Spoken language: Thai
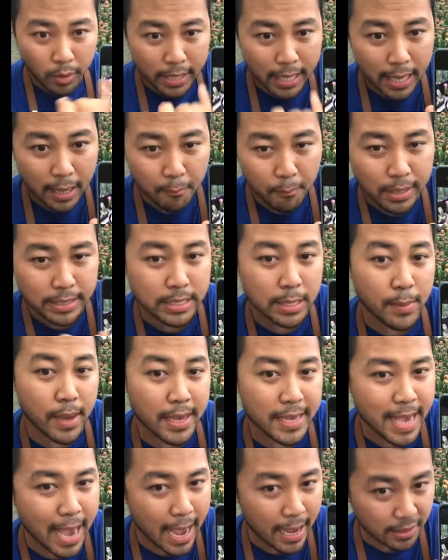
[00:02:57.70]
ไอ้พวกเนี้ยมันจะ
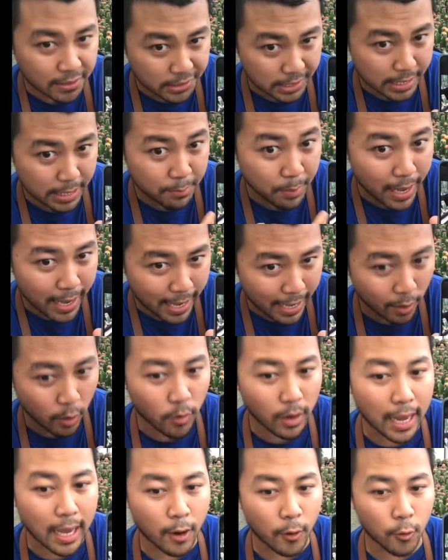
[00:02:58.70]
มาแย่งซีนพระเอ
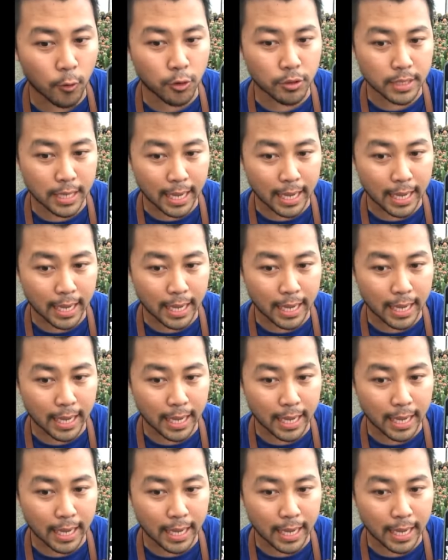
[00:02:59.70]
กของเรา